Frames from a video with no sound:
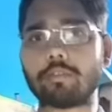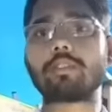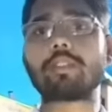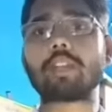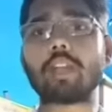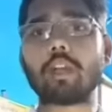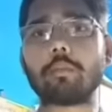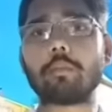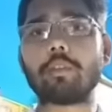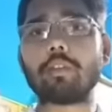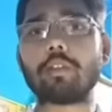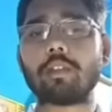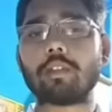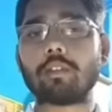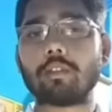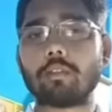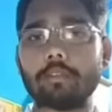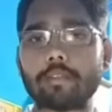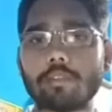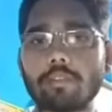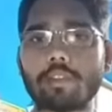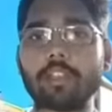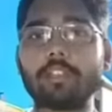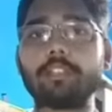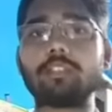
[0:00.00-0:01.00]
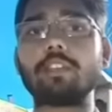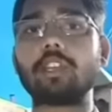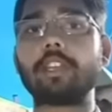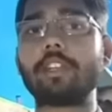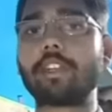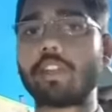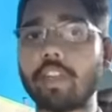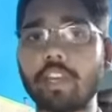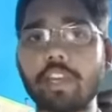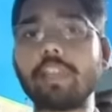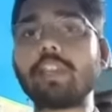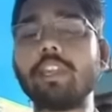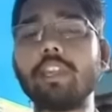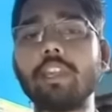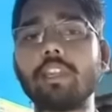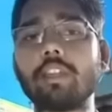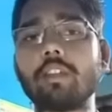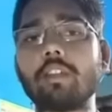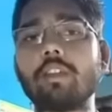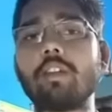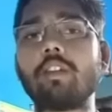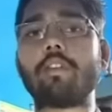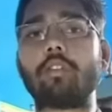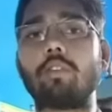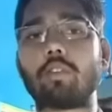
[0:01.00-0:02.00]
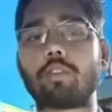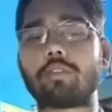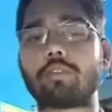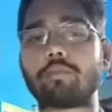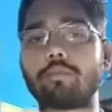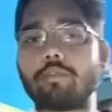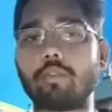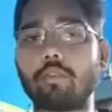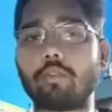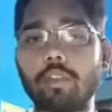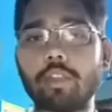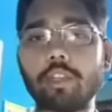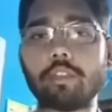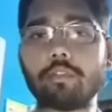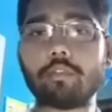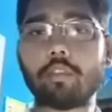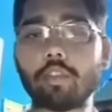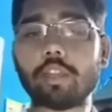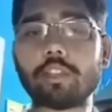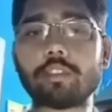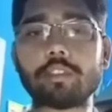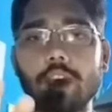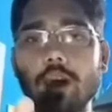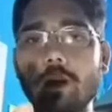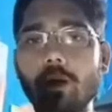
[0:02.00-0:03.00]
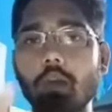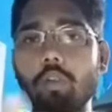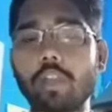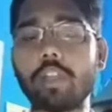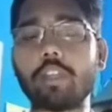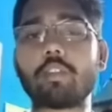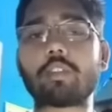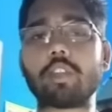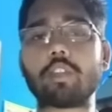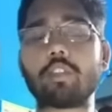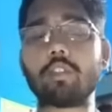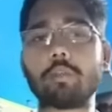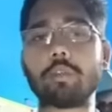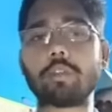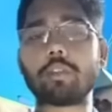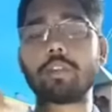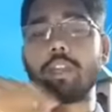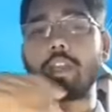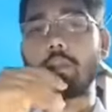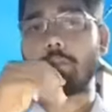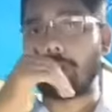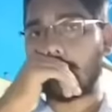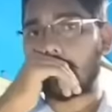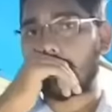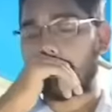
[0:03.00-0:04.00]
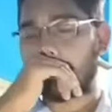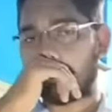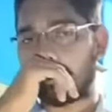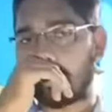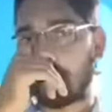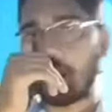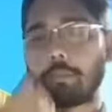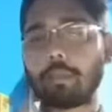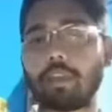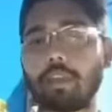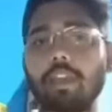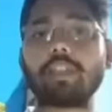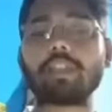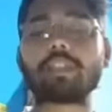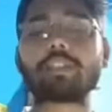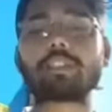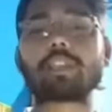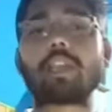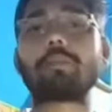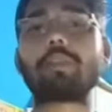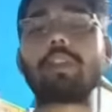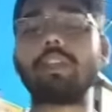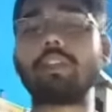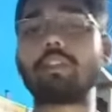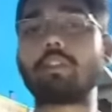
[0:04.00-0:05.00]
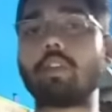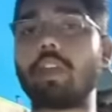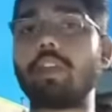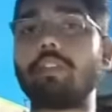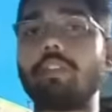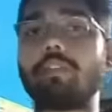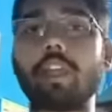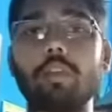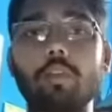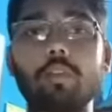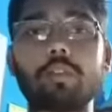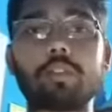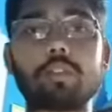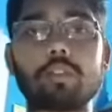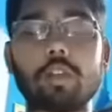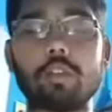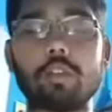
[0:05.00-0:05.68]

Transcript: कब तीस दिन की ट्रेनिंग ली और विद इन फोर डेज सील हो गई और देखो मैं द मिलीनियर क्लब के लिए क्वालिफाइड हो चुका